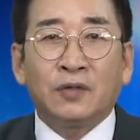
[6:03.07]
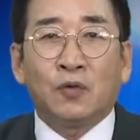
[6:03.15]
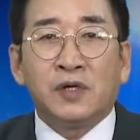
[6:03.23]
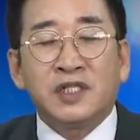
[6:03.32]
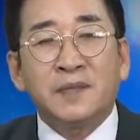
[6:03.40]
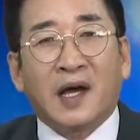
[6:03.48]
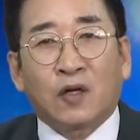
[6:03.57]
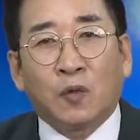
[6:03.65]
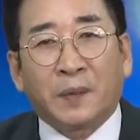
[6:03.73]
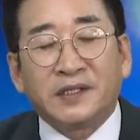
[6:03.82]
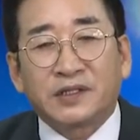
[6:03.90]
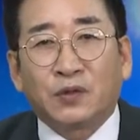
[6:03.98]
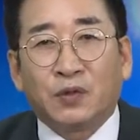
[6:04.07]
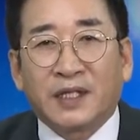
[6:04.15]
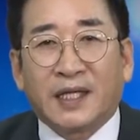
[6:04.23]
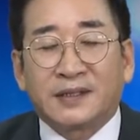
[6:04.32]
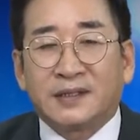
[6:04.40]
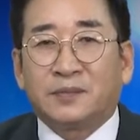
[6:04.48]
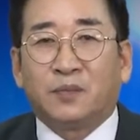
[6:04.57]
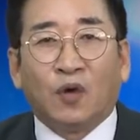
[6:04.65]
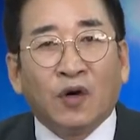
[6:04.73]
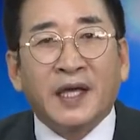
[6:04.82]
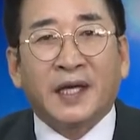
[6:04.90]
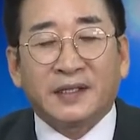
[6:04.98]
올리지 말고 벤스 코리아는
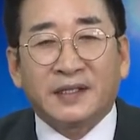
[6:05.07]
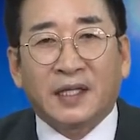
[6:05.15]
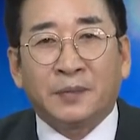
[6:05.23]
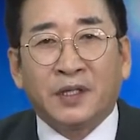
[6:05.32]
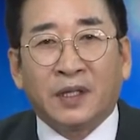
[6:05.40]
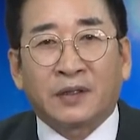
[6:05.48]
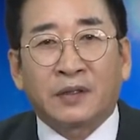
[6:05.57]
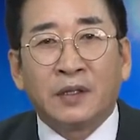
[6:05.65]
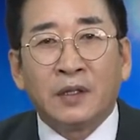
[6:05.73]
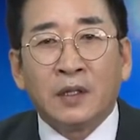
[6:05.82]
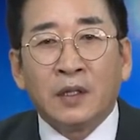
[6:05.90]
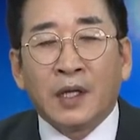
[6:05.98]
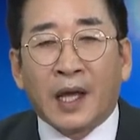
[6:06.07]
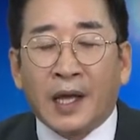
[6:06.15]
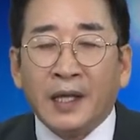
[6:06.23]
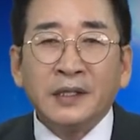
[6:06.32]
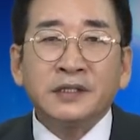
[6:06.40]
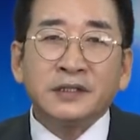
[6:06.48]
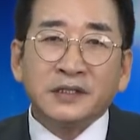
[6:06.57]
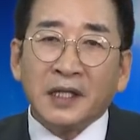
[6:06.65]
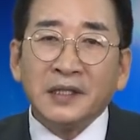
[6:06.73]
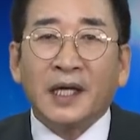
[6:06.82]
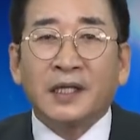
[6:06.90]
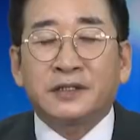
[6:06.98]
뭐 해야 되냐면 에이스
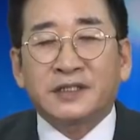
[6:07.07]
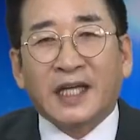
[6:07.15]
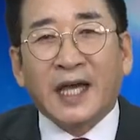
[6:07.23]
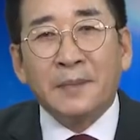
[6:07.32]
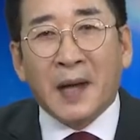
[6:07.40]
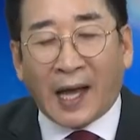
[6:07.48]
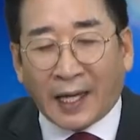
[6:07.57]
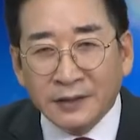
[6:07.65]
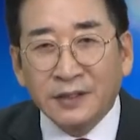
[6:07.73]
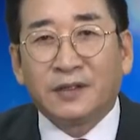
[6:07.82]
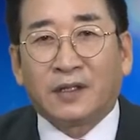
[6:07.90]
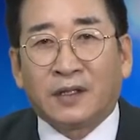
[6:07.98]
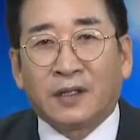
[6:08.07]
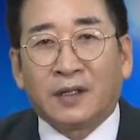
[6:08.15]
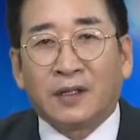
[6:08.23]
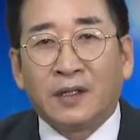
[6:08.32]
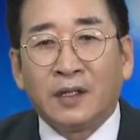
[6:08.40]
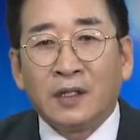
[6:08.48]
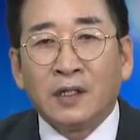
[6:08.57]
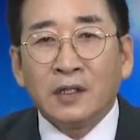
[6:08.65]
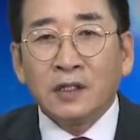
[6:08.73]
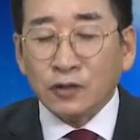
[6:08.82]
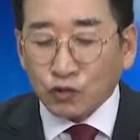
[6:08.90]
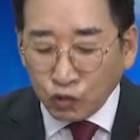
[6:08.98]
센터에 그차 많은 거
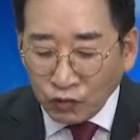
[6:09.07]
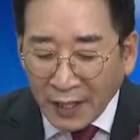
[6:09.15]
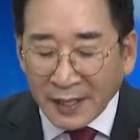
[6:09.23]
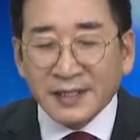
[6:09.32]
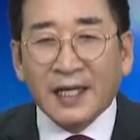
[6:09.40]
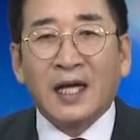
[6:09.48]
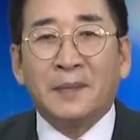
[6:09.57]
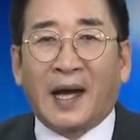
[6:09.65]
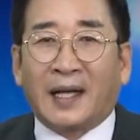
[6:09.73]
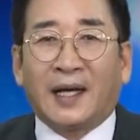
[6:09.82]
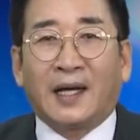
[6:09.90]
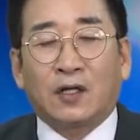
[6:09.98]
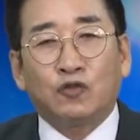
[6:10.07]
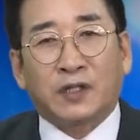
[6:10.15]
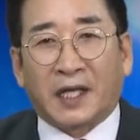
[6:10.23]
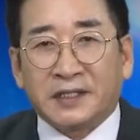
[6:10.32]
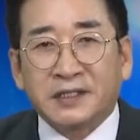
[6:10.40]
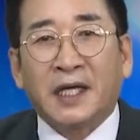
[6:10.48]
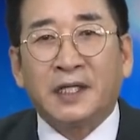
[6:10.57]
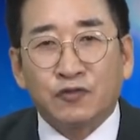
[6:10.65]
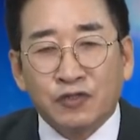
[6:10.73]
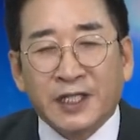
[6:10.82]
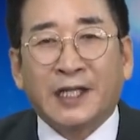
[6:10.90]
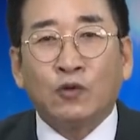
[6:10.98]
이게 수리할 차가 많아갖고
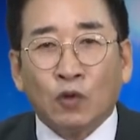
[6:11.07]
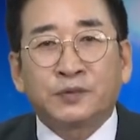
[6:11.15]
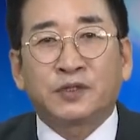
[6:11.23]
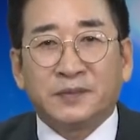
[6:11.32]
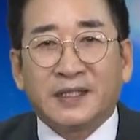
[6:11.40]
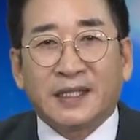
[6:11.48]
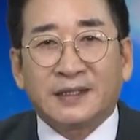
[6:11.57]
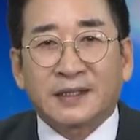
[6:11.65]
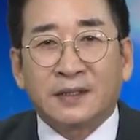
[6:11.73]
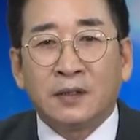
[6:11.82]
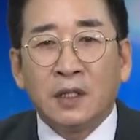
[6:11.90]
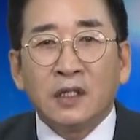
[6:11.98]
대차해줄 차도 없습니다 지금.